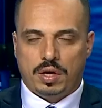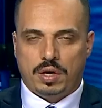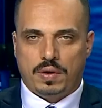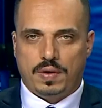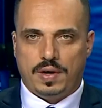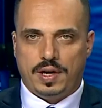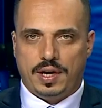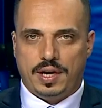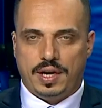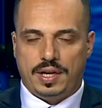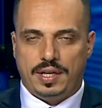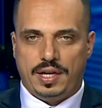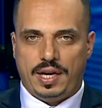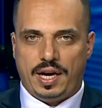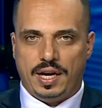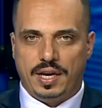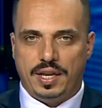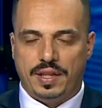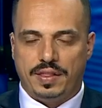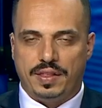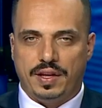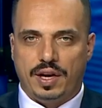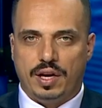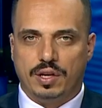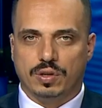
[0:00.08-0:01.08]

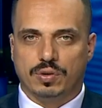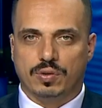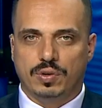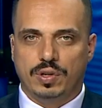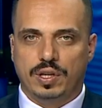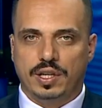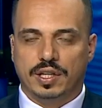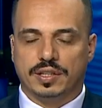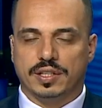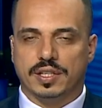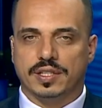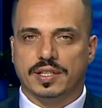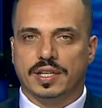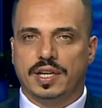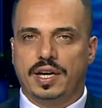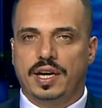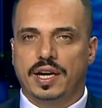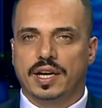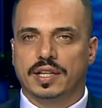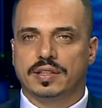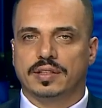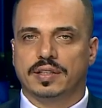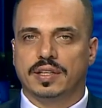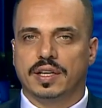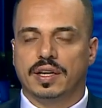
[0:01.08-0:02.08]
وللحديث عن كل
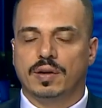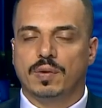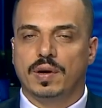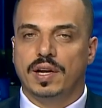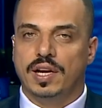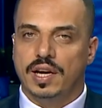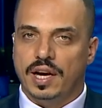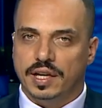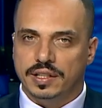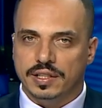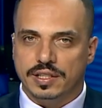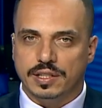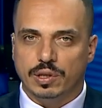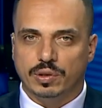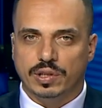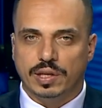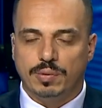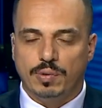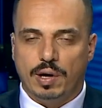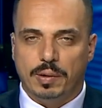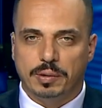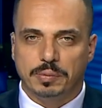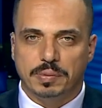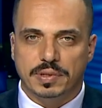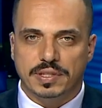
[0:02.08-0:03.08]
تصريحات ولي العهد السعودي
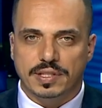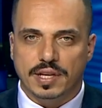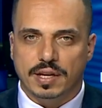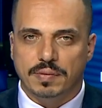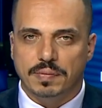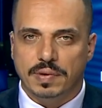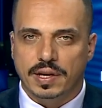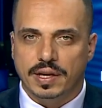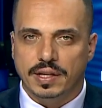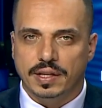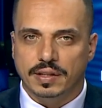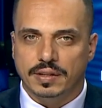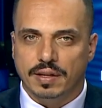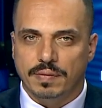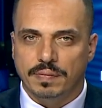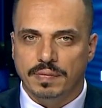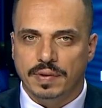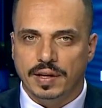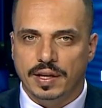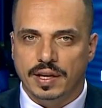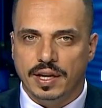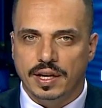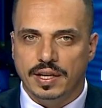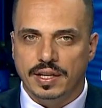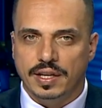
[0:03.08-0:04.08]
محمد بن سلمان انضم
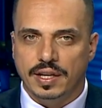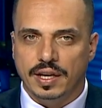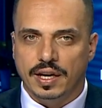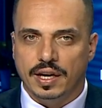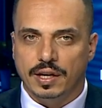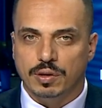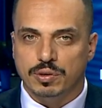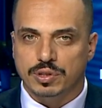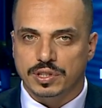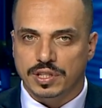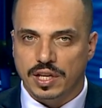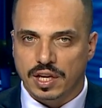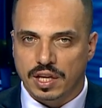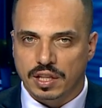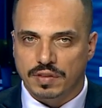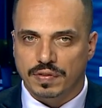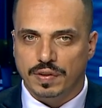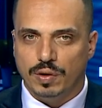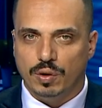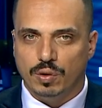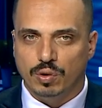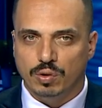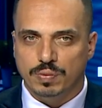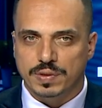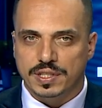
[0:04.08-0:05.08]
الي الاستاذ في
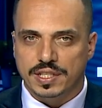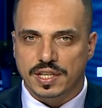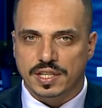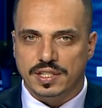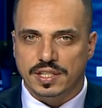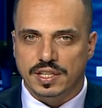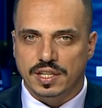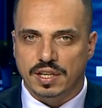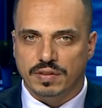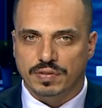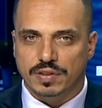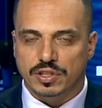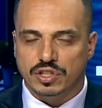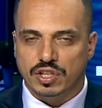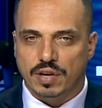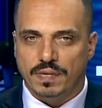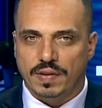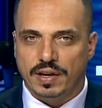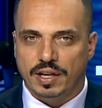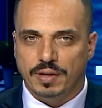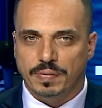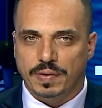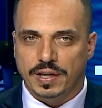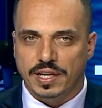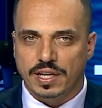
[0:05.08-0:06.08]
العلوم السياسيه في الجامعه
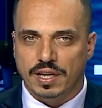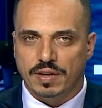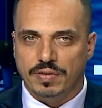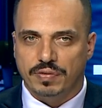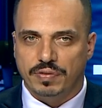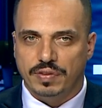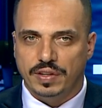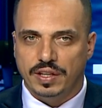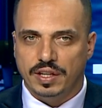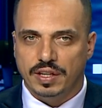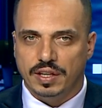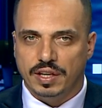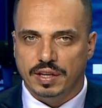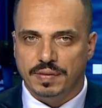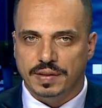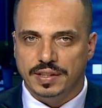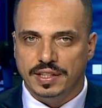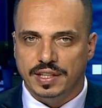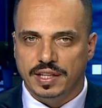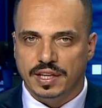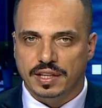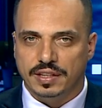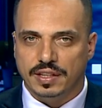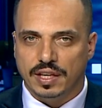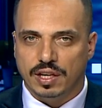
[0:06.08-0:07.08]
العبريه في
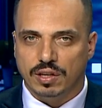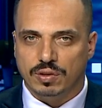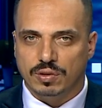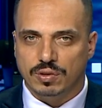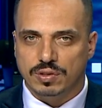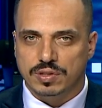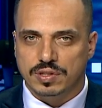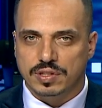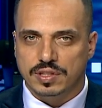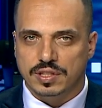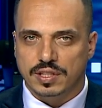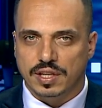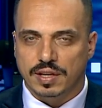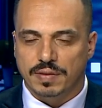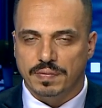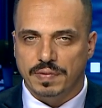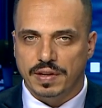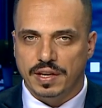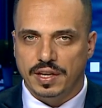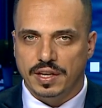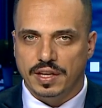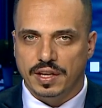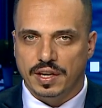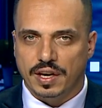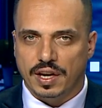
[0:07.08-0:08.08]
مدينه القدس
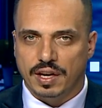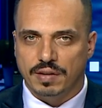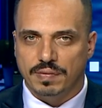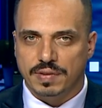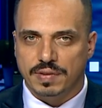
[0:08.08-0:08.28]
مئير